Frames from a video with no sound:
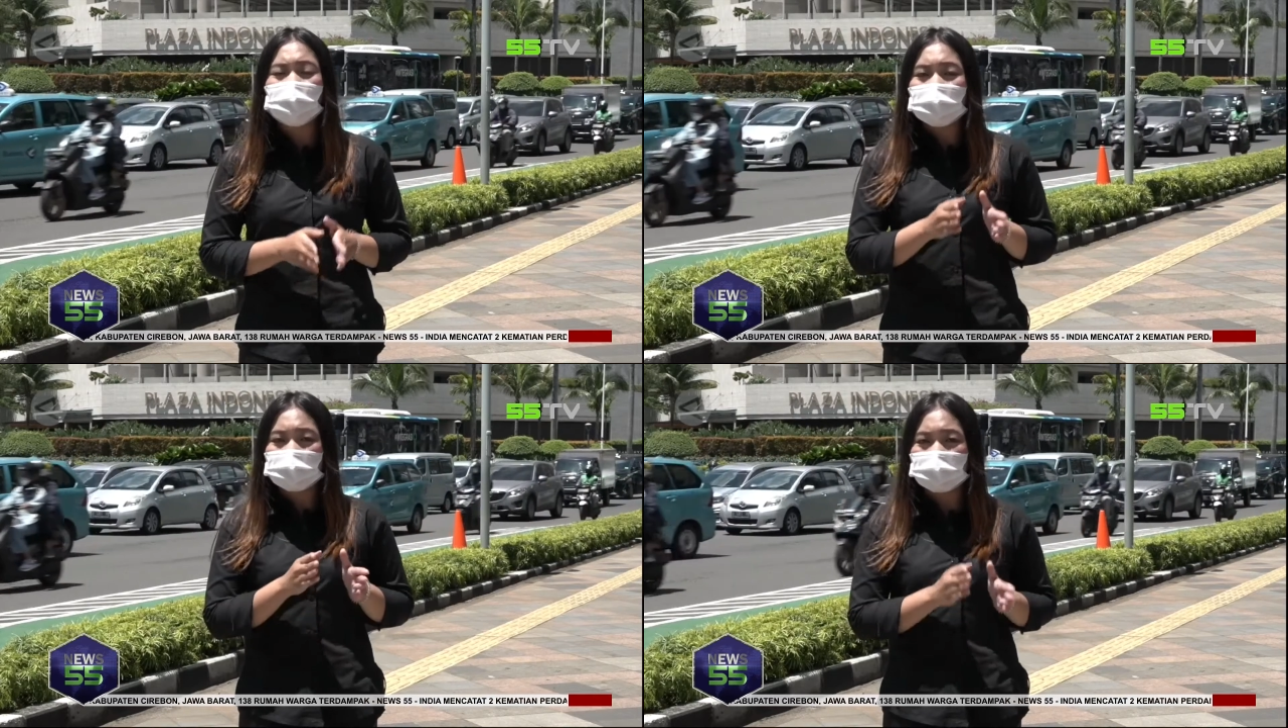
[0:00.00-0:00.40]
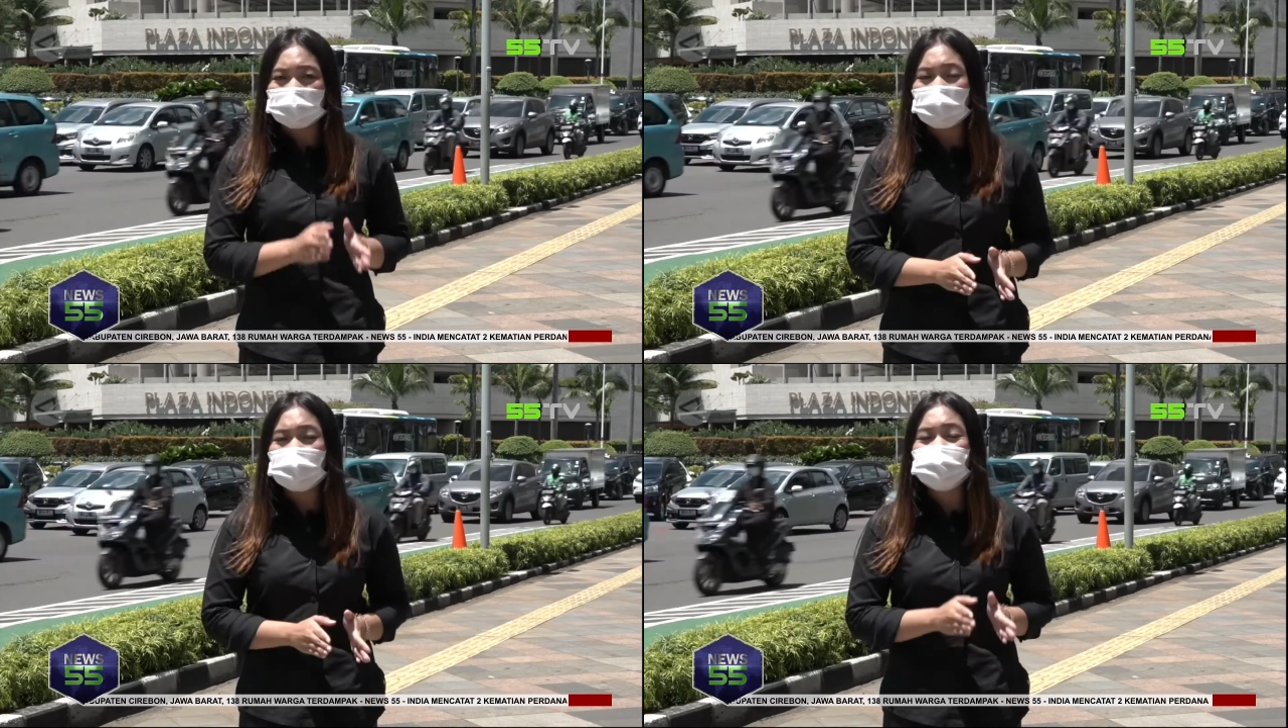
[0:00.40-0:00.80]
tentang
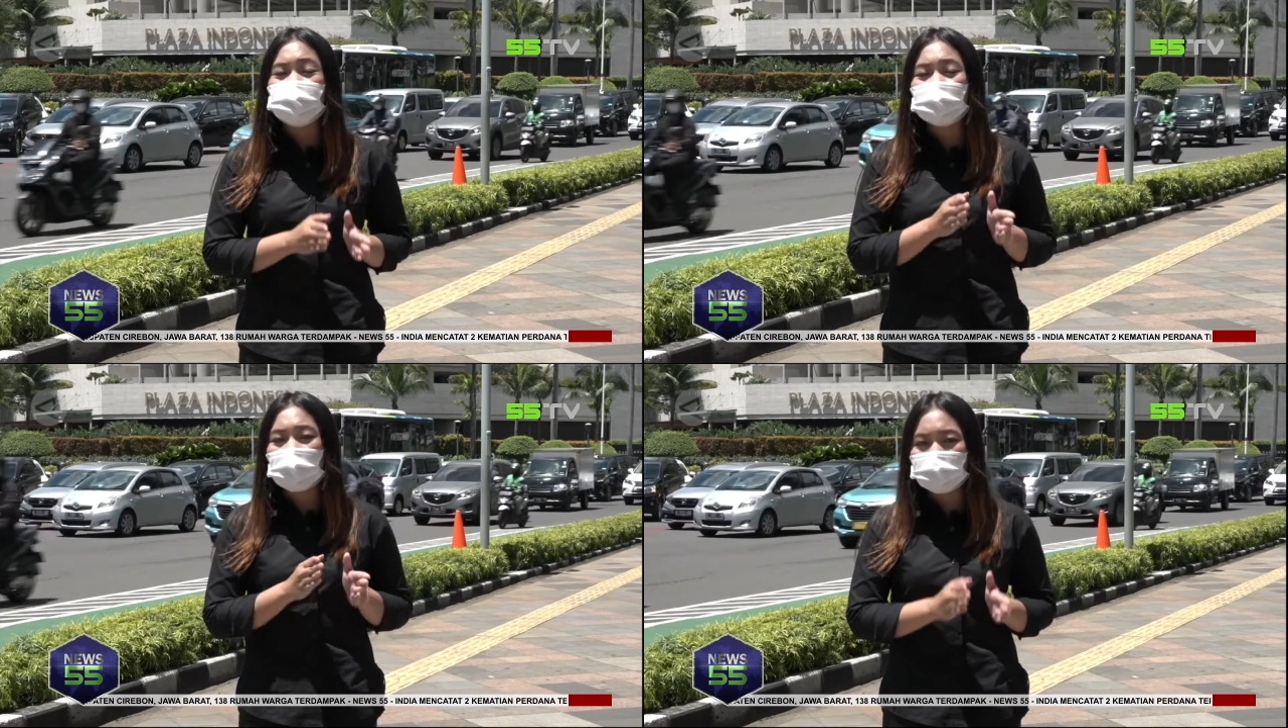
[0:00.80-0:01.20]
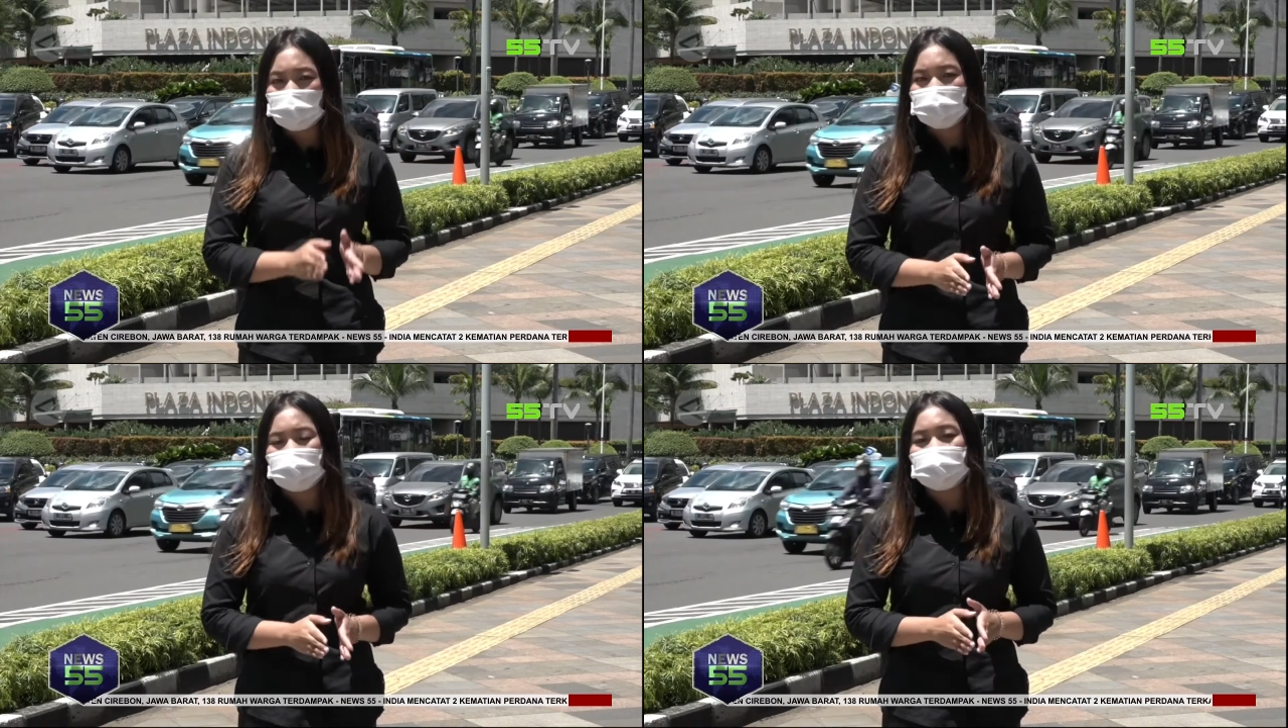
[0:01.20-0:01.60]
Zona
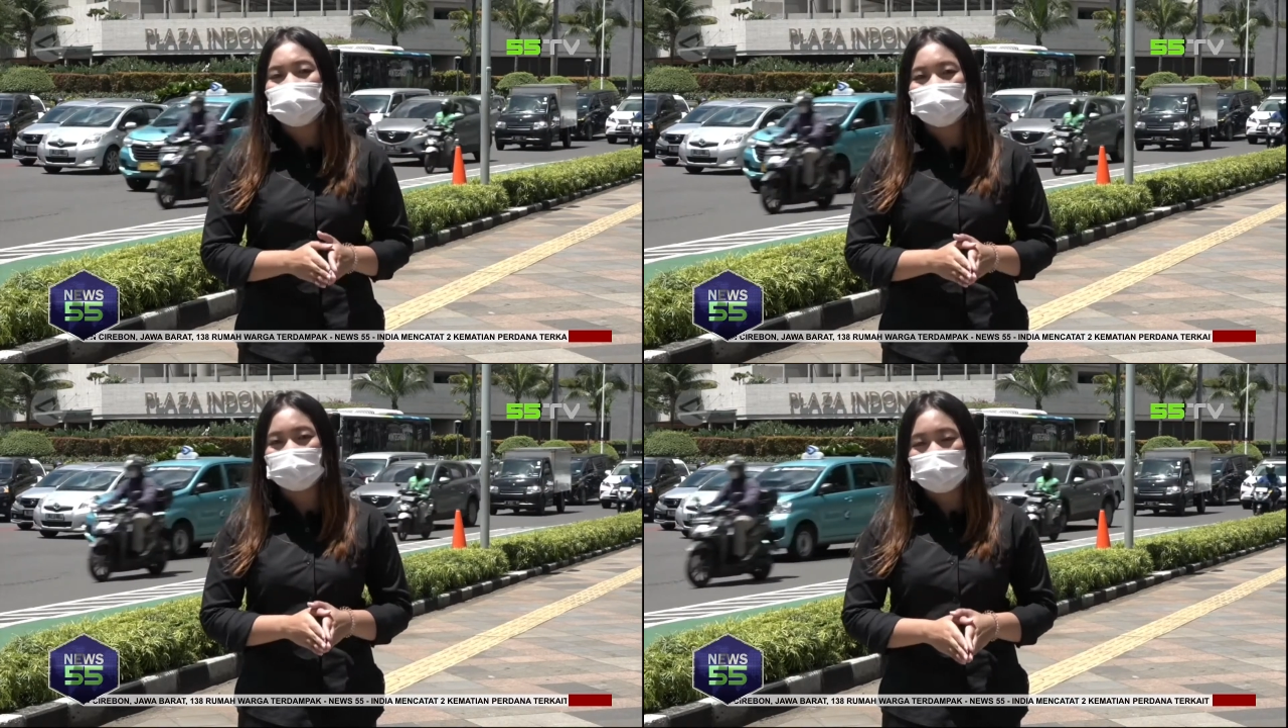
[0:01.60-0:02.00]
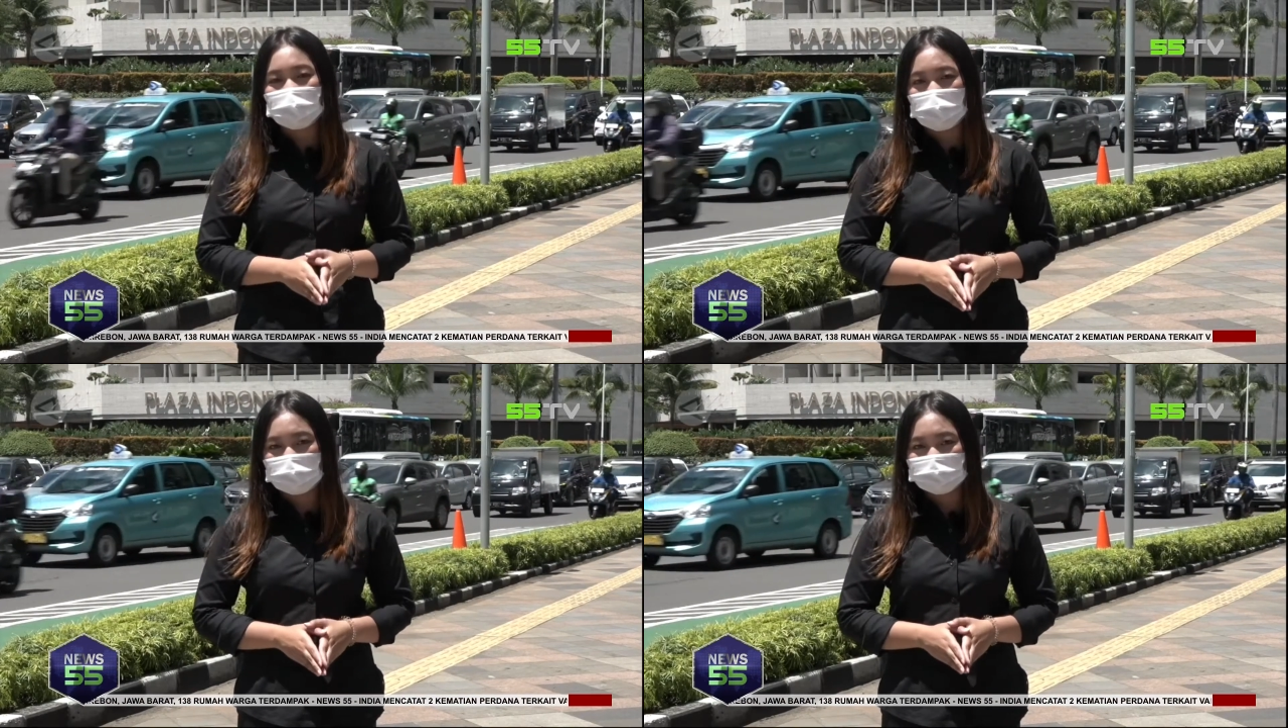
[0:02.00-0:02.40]
Bebas Air Tanah.